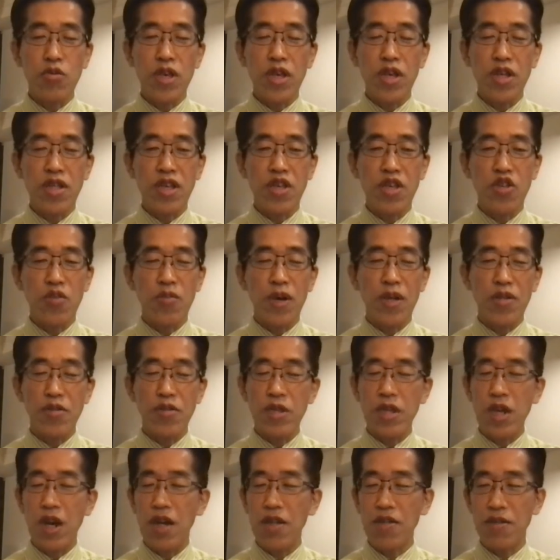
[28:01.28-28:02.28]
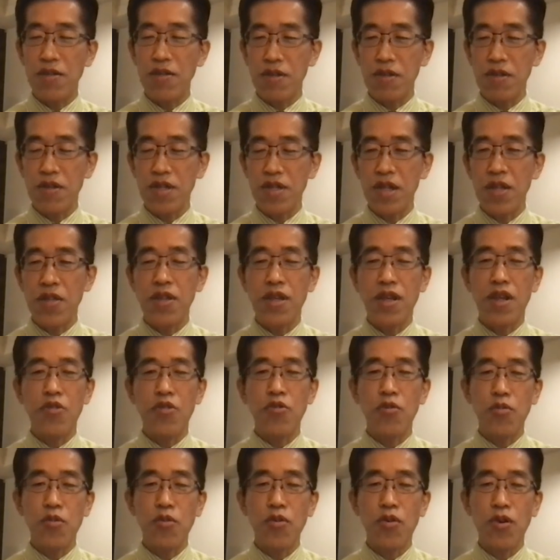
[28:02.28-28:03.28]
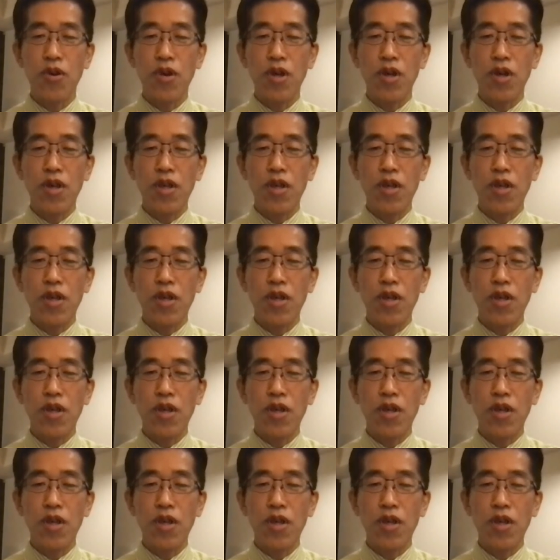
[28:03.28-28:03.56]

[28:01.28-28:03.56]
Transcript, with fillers: いでやらないとまずいはずなんだけども、